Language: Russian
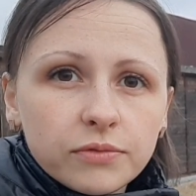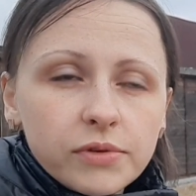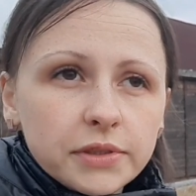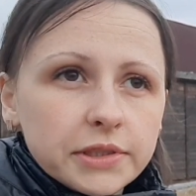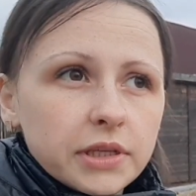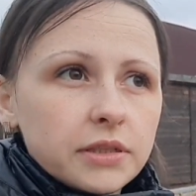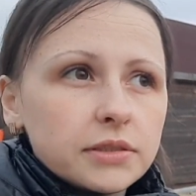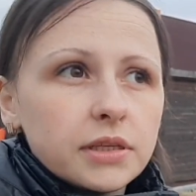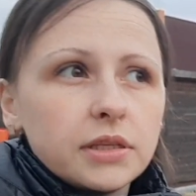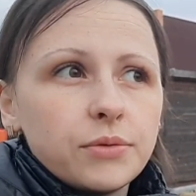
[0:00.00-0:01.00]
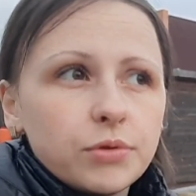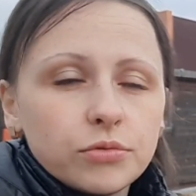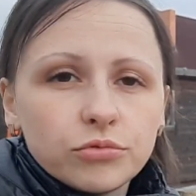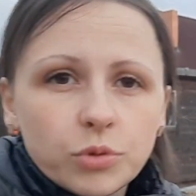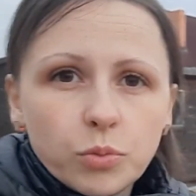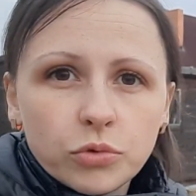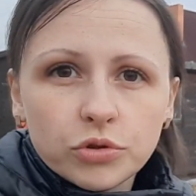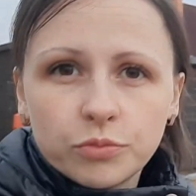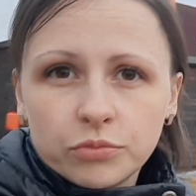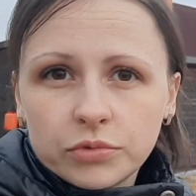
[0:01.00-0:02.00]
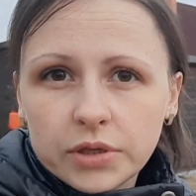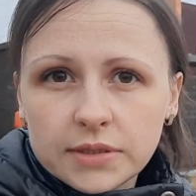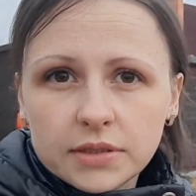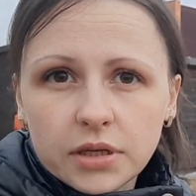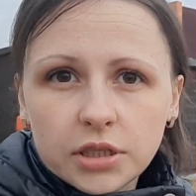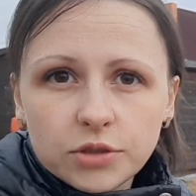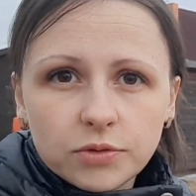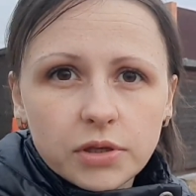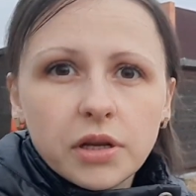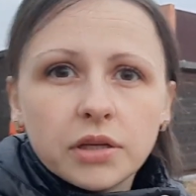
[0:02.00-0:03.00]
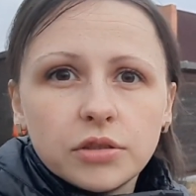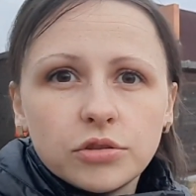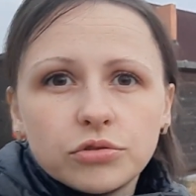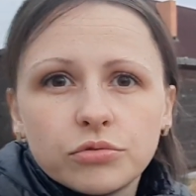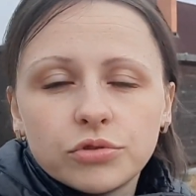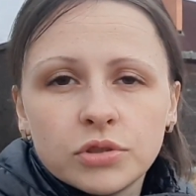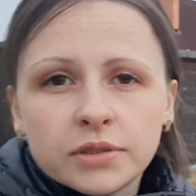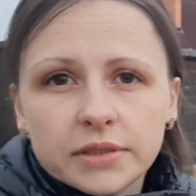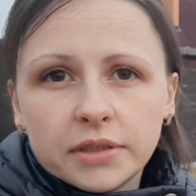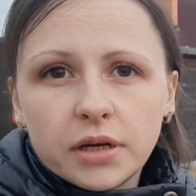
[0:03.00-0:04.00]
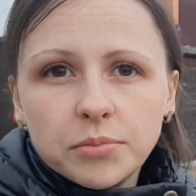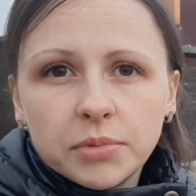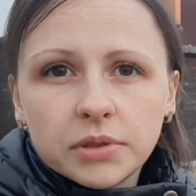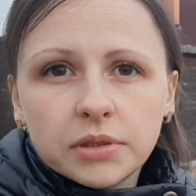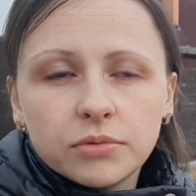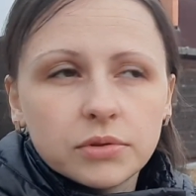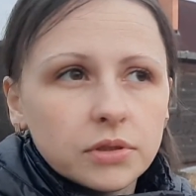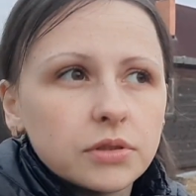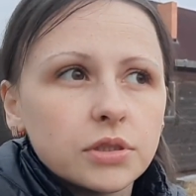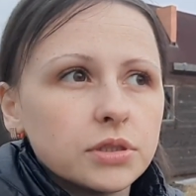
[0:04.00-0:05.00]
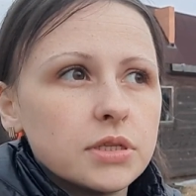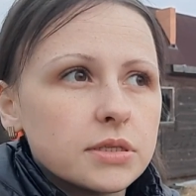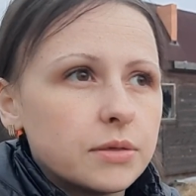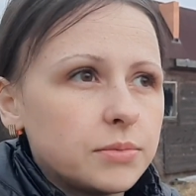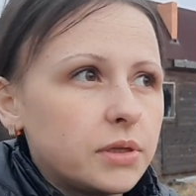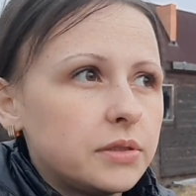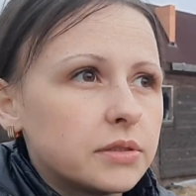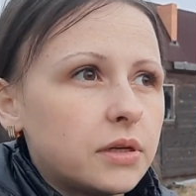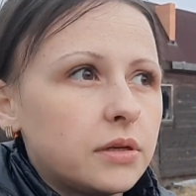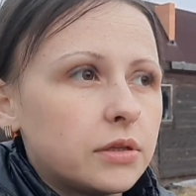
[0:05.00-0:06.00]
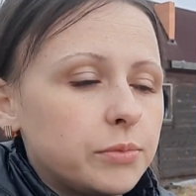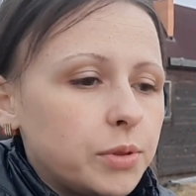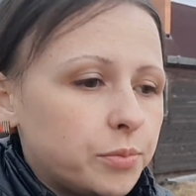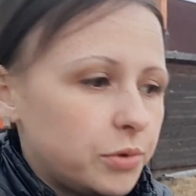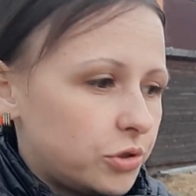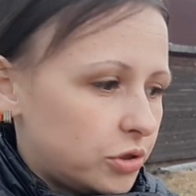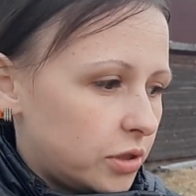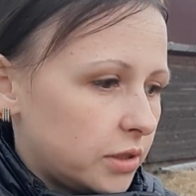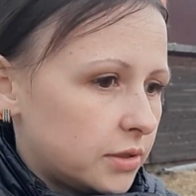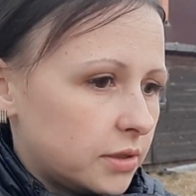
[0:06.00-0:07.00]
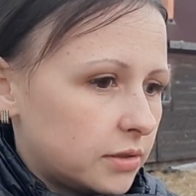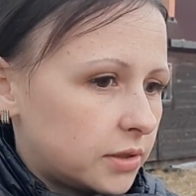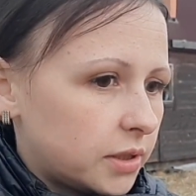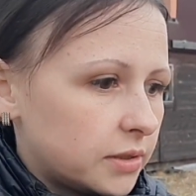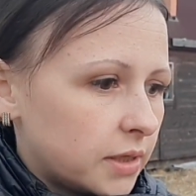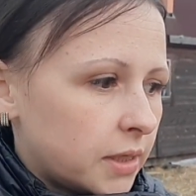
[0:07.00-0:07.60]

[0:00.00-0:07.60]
вылезли. Я не знаю, наверное, уже можем рассаживать, или они еще очень слабенькие. Вот я даже на самом деле не знаю, надо мне почитать, открыть.